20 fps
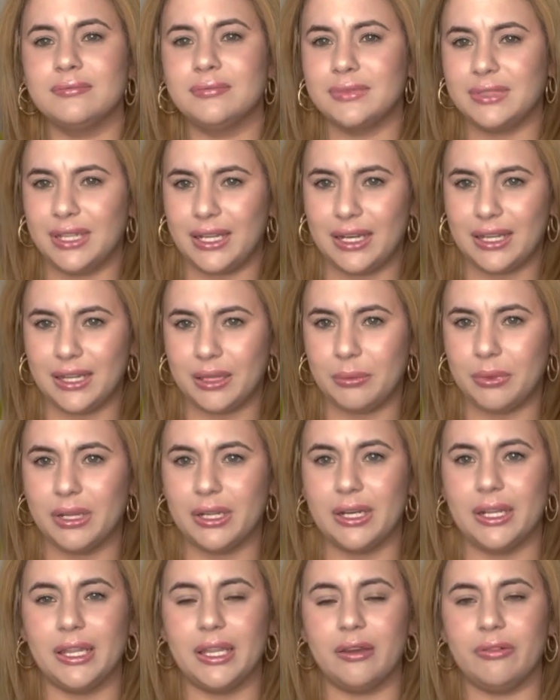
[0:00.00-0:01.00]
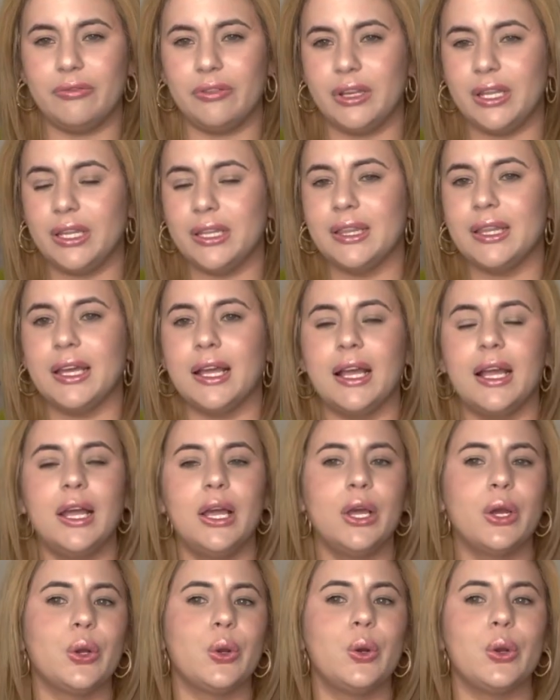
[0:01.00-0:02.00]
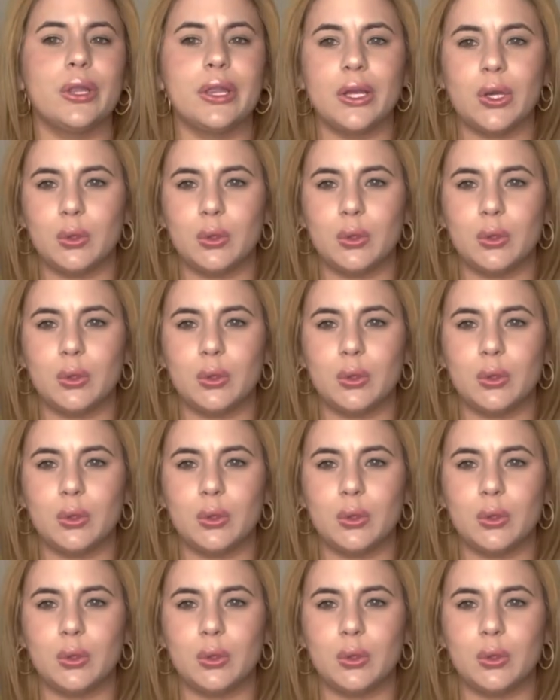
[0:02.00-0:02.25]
tela de mezclilla finita, gorda,